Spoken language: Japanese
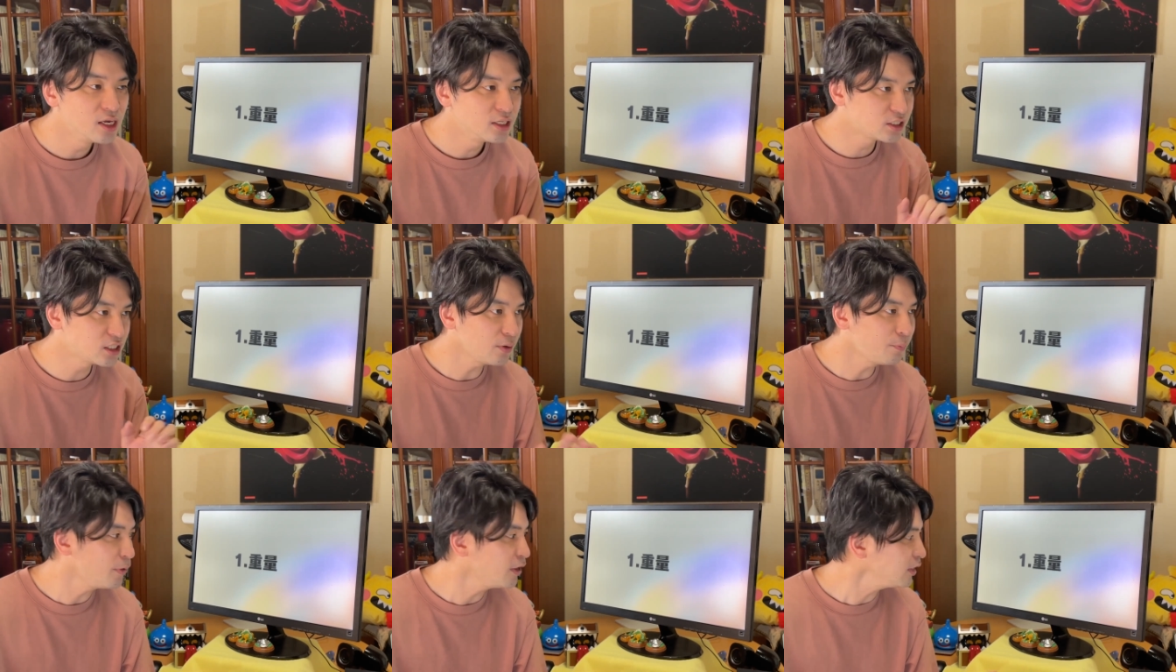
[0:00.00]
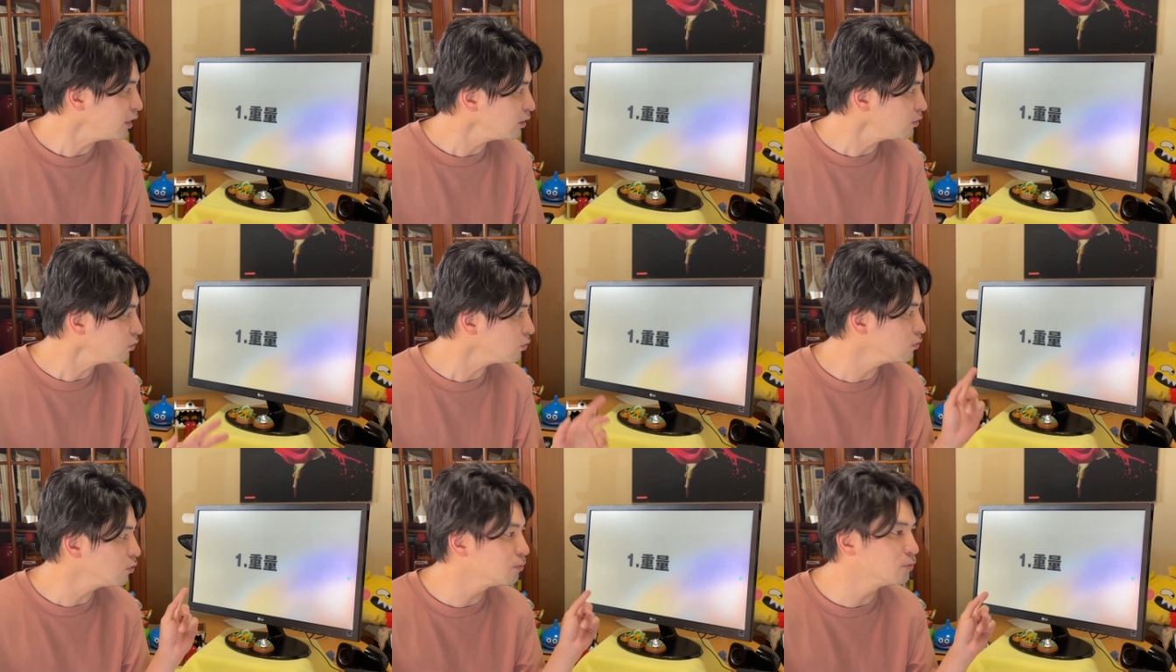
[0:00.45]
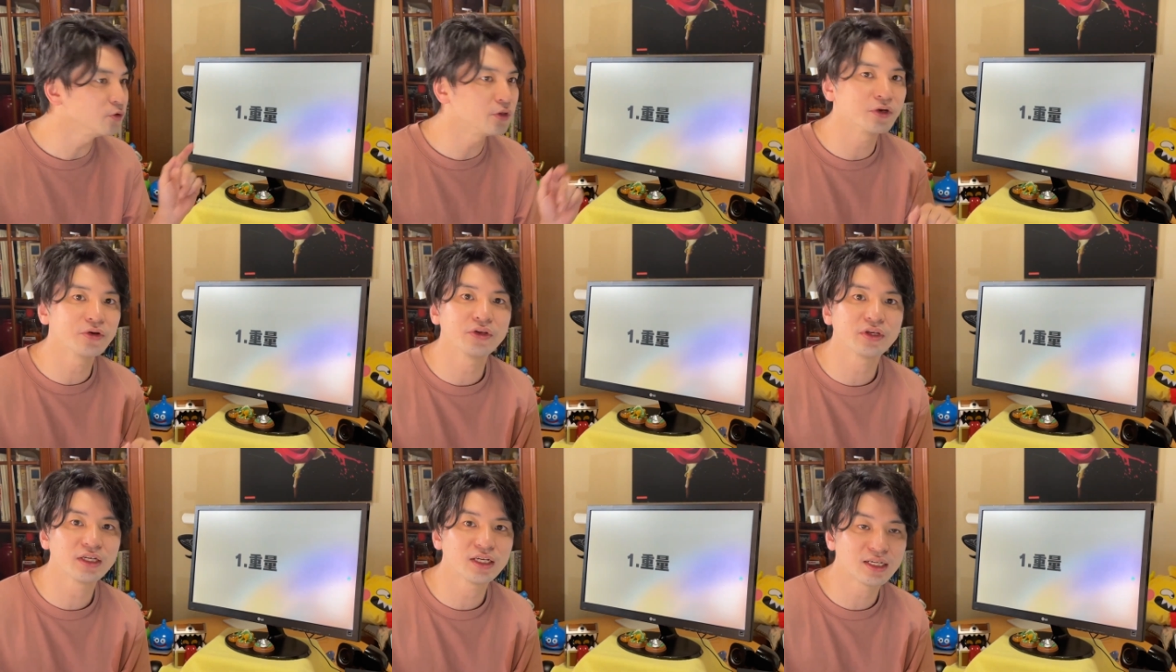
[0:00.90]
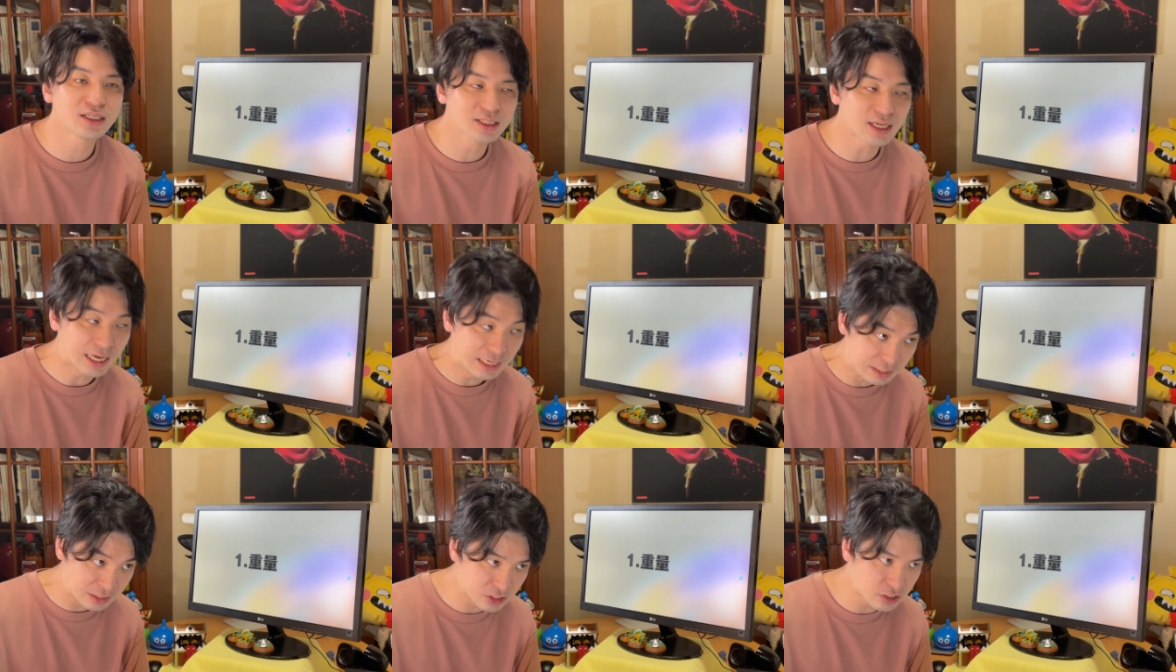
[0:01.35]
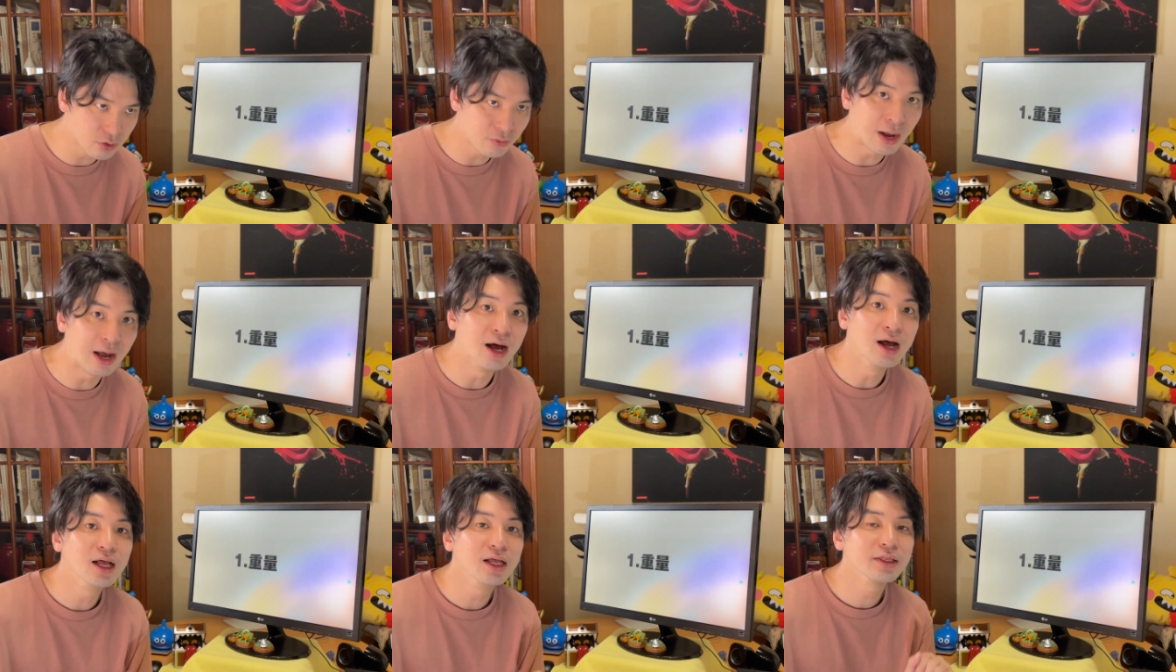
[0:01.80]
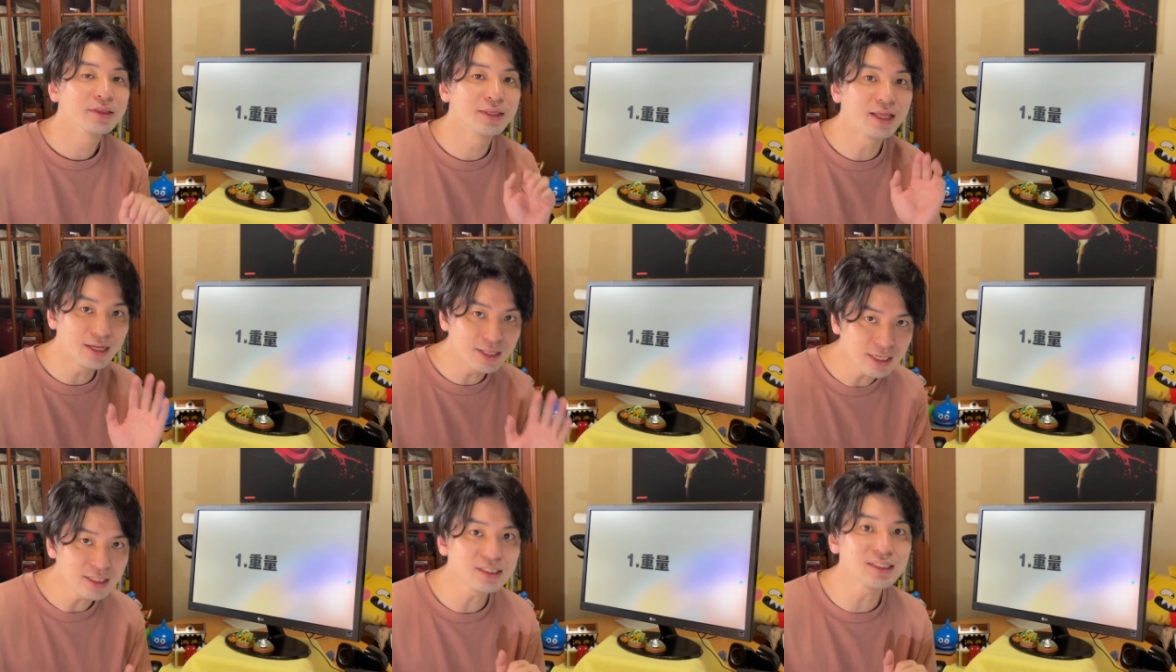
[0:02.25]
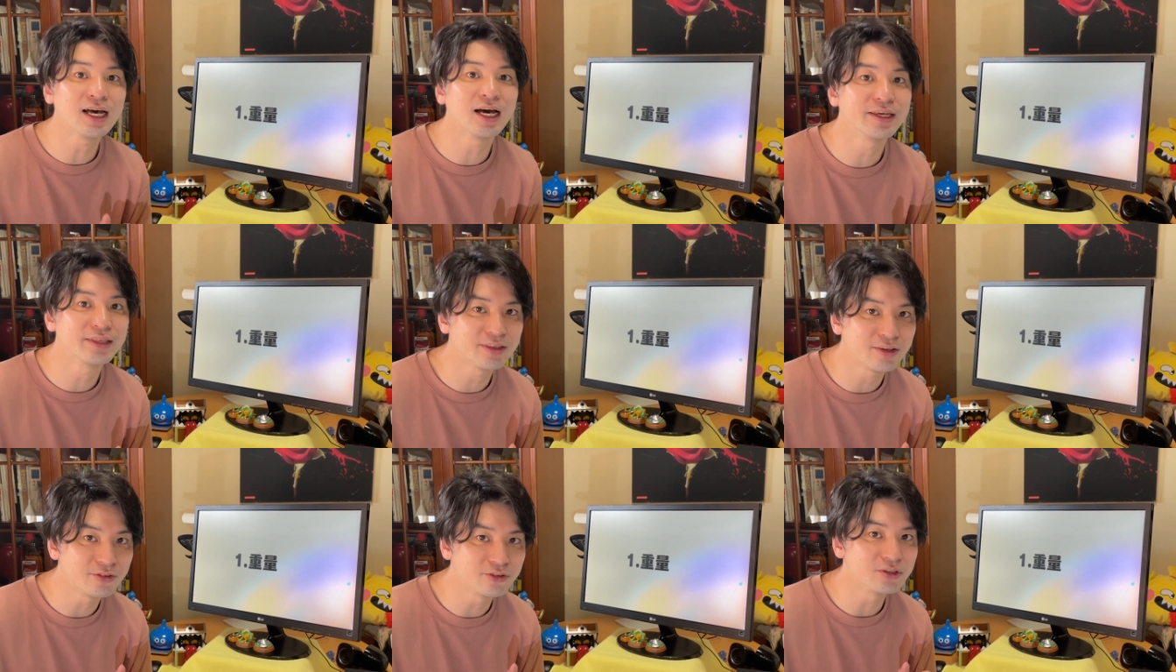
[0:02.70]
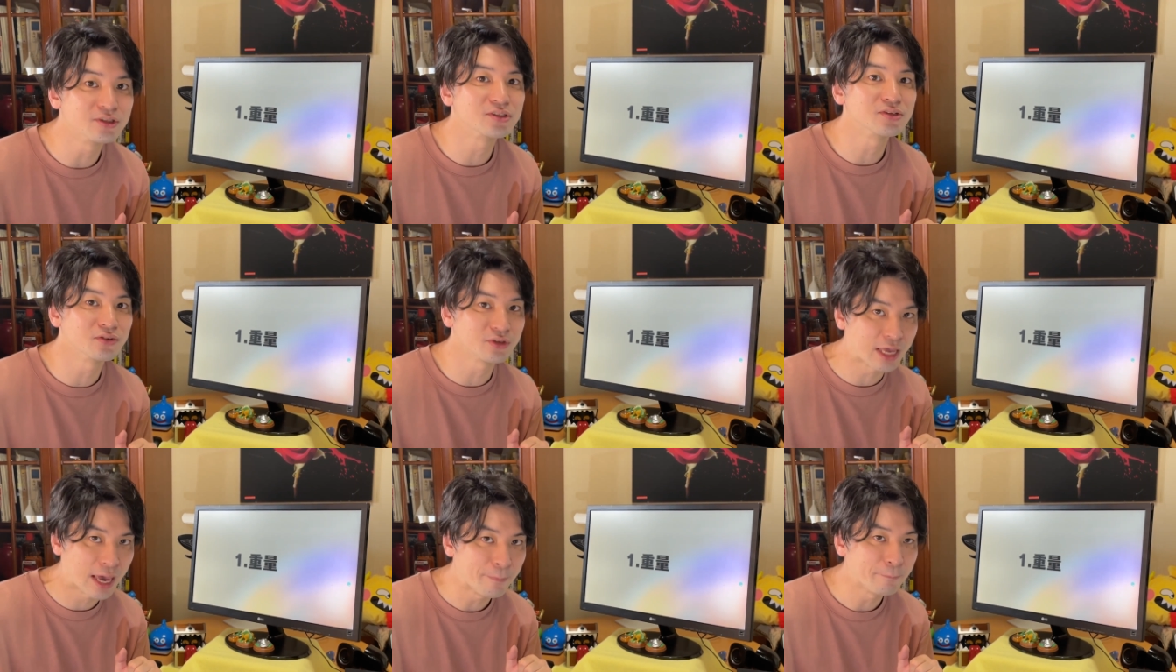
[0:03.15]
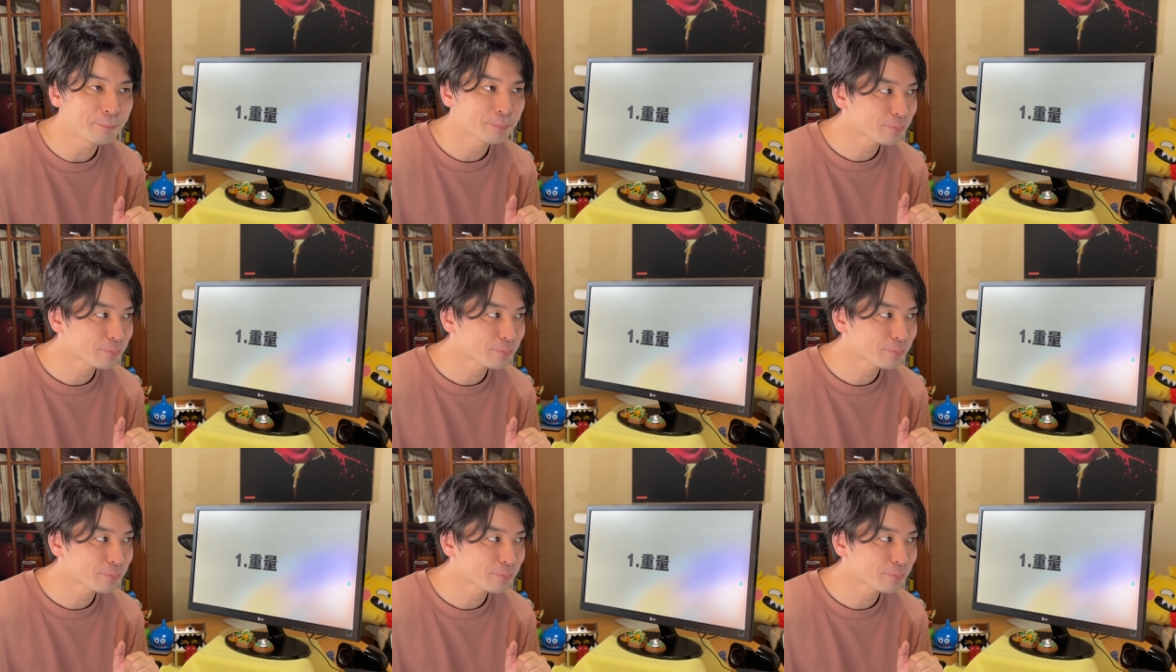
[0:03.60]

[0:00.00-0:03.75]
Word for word: ジャパネットのモデルに関してはななつ入ってるんですよね。